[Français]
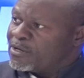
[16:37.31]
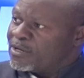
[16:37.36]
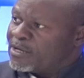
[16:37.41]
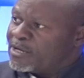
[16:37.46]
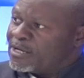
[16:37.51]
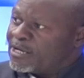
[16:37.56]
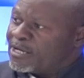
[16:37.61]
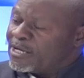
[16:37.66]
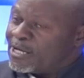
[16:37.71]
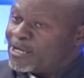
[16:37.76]

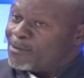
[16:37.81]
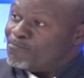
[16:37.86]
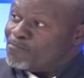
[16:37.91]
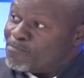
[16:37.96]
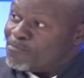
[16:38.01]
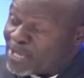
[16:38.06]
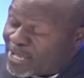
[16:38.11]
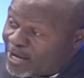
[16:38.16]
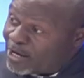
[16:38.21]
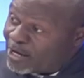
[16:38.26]
Mais en
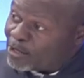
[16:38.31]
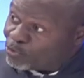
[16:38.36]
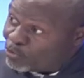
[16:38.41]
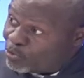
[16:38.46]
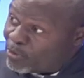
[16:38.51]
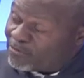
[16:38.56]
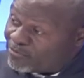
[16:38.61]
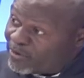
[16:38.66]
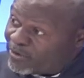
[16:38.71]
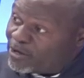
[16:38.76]
deux, avant
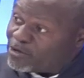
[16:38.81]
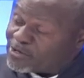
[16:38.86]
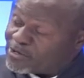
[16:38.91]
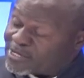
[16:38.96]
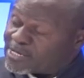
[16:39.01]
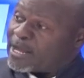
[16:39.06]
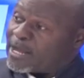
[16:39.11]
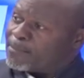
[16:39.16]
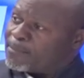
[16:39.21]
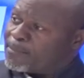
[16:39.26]
ça,
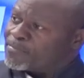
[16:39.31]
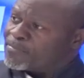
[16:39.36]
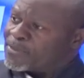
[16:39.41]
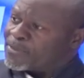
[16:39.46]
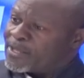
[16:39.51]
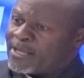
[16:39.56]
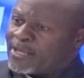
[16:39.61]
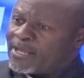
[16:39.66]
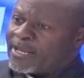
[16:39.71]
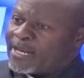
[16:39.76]

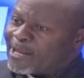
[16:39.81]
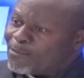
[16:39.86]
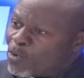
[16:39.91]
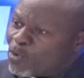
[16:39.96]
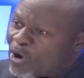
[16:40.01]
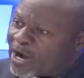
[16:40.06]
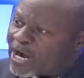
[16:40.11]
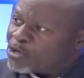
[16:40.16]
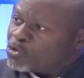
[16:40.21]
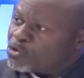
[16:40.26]
les Mwangachouches
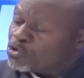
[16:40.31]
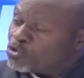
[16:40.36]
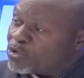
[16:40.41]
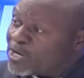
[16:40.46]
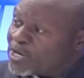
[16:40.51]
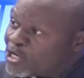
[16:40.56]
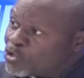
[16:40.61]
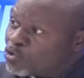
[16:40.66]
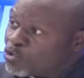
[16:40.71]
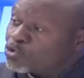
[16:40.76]
et les autres
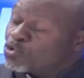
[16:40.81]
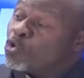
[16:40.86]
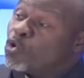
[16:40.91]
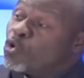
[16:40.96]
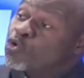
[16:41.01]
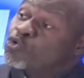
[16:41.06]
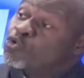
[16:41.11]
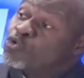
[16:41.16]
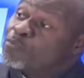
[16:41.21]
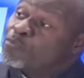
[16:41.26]

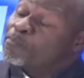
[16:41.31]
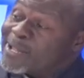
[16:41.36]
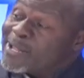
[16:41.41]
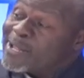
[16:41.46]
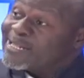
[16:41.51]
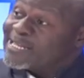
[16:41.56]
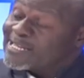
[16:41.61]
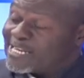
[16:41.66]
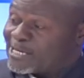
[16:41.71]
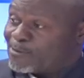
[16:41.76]
occupaient des
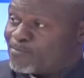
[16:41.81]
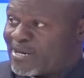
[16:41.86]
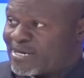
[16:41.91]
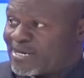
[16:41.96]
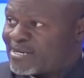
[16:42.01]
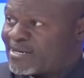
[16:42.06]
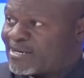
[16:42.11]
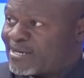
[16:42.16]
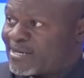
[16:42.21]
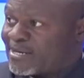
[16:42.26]
espaces.
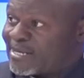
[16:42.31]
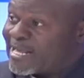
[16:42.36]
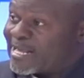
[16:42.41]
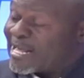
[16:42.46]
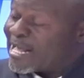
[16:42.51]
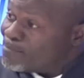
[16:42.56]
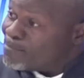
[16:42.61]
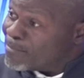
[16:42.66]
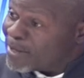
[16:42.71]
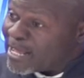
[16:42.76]

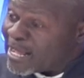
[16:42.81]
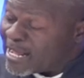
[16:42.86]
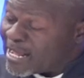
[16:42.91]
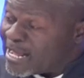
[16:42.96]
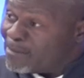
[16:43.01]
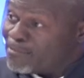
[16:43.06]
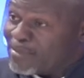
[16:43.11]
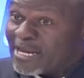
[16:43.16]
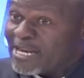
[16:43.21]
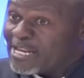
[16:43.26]
Kagame et
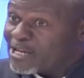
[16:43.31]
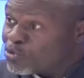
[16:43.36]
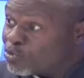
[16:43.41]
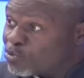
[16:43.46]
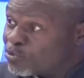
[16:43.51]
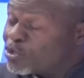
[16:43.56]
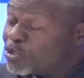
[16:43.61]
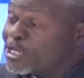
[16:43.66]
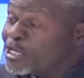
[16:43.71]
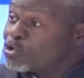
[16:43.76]
les autres, ils
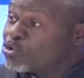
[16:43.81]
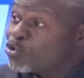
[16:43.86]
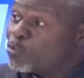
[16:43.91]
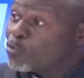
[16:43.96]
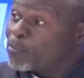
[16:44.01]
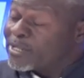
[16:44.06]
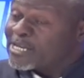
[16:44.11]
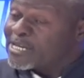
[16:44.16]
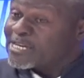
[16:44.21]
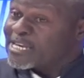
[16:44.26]
occupaient des
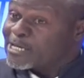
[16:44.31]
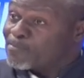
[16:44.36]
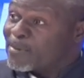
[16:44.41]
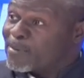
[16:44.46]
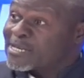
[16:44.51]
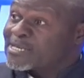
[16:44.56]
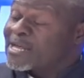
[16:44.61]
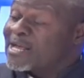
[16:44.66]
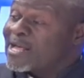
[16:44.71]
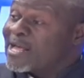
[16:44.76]
espaces
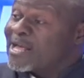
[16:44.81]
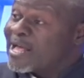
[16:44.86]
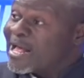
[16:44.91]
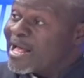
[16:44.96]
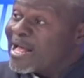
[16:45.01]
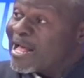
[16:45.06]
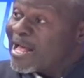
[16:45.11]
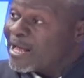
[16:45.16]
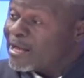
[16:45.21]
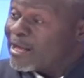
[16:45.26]
euh,
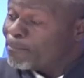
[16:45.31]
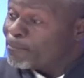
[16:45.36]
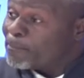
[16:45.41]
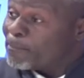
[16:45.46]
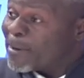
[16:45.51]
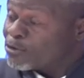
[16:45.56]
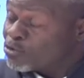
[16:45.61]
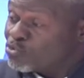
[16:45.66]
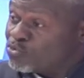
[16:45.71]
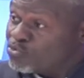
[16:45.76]
partout
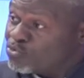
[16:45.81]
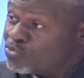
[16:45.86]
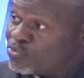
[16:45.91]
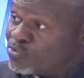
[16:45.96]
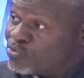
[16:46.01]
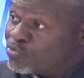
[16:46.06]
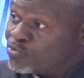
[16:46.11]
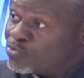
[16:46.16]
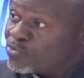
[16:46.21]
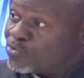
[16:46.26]

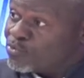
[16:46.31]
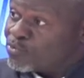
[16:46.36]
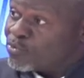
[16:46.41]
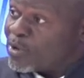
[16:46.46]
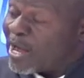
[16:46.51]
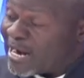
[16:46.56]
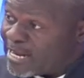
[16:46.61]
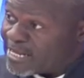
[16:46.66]
à l'Est.